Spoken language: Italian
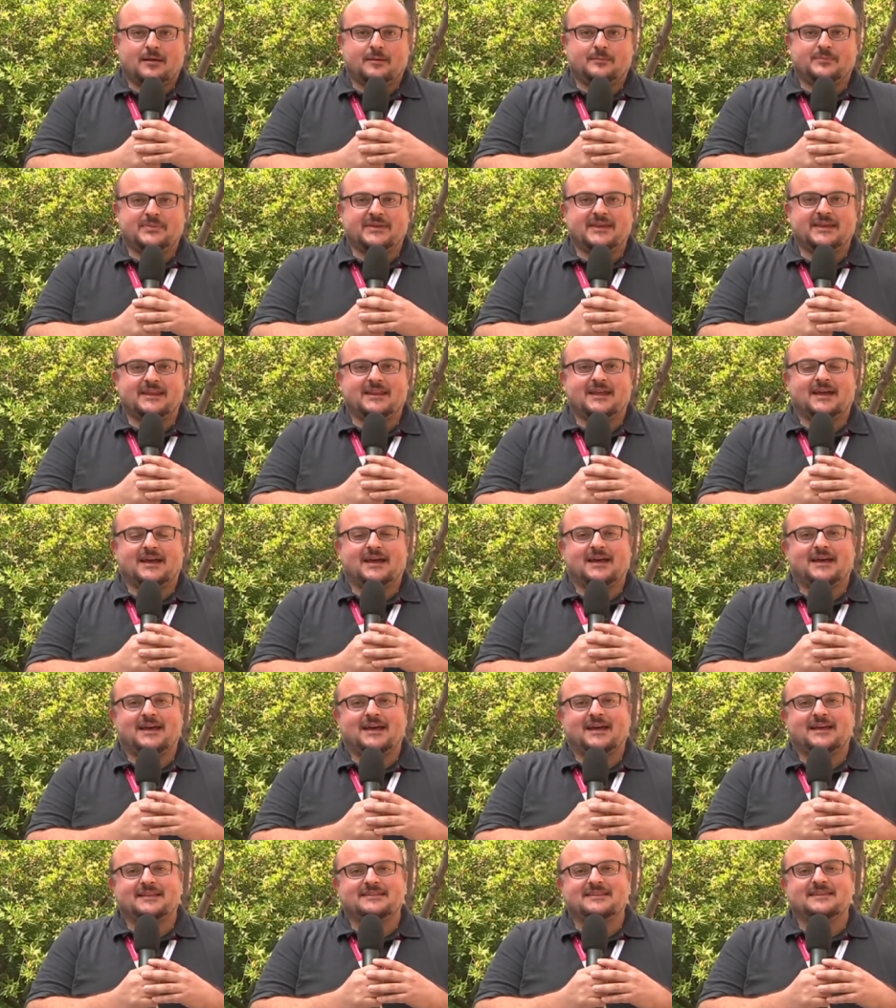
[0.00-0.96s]

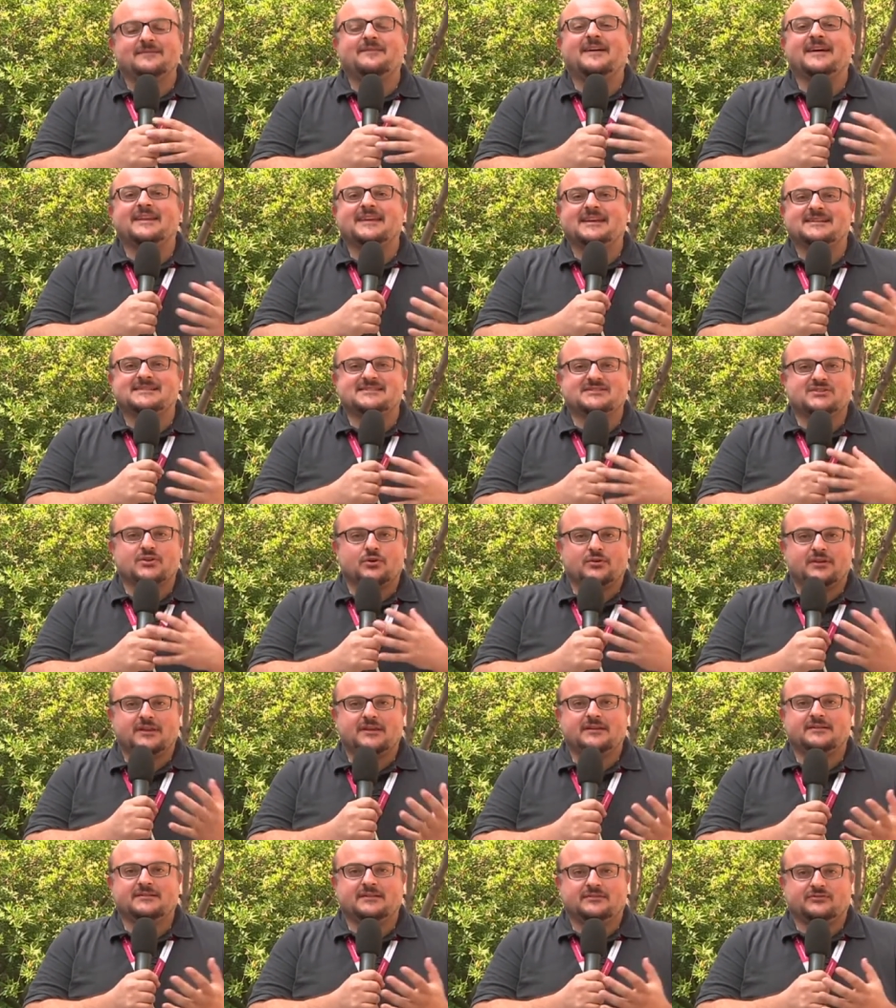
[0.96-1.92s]
piena di
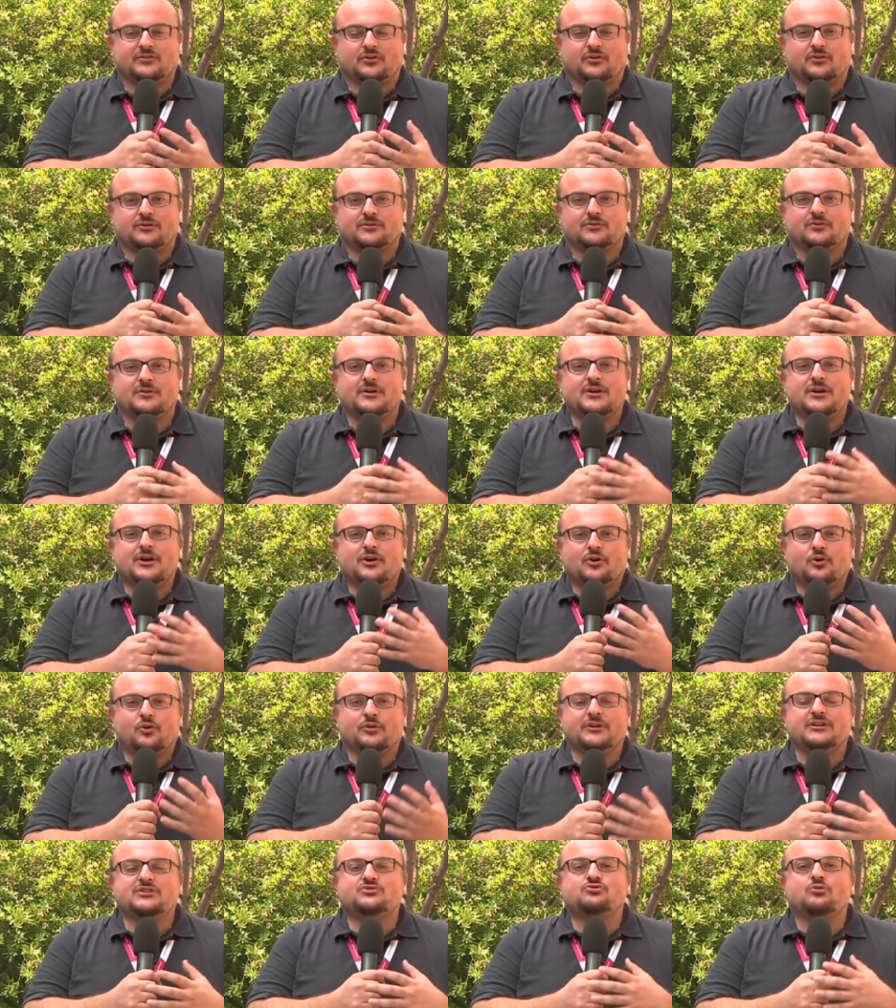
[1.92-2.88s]
variazioni di tono.
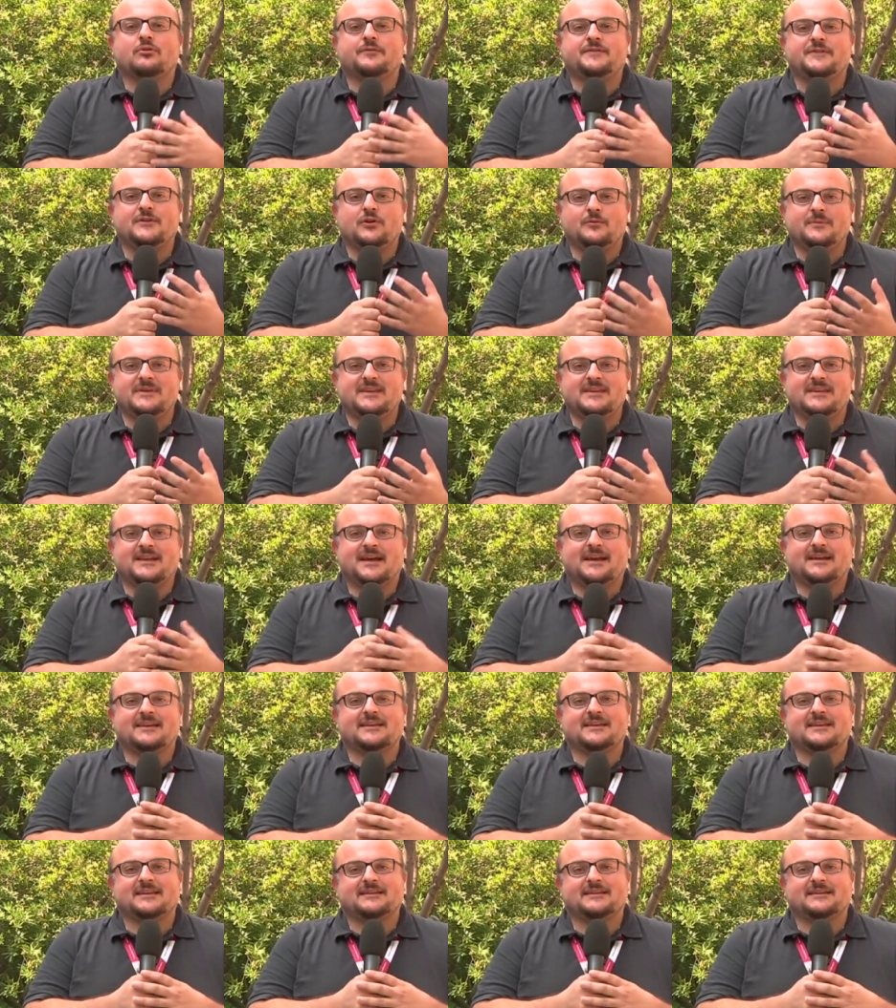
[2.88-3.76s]
Con il suo Filomina in